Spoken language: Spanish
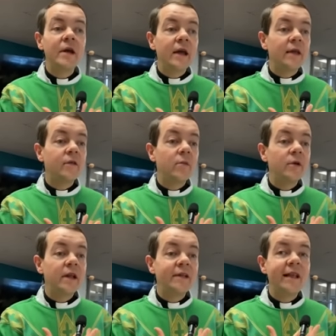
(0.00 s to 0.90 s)
Es como
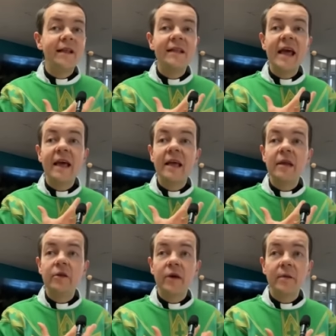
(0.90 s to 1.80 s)
decir
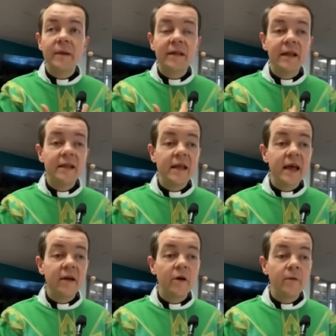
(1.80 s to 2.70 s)
Dieguito en vez de
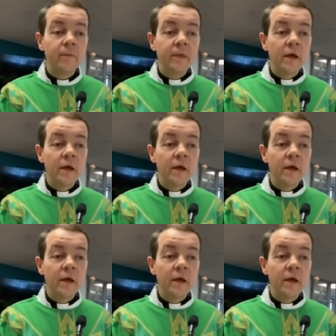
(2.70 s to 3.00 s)
Diego.